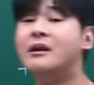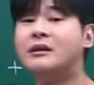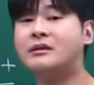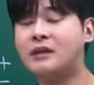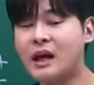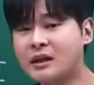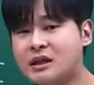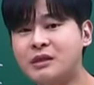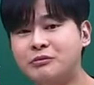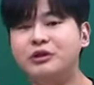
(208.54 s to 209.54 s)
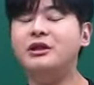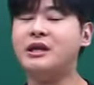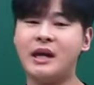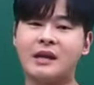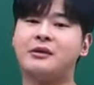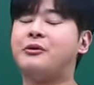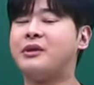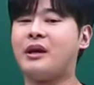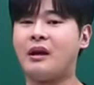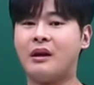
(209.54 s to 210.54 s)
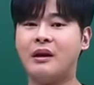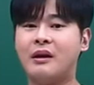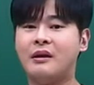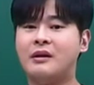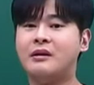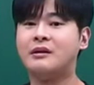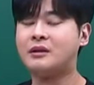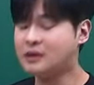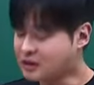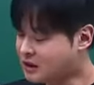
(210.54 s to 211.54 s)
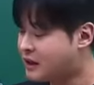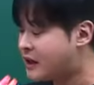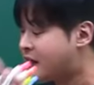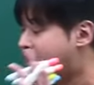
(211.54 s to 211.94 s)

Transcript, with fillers: 그게 지문을 이해하는 건데 그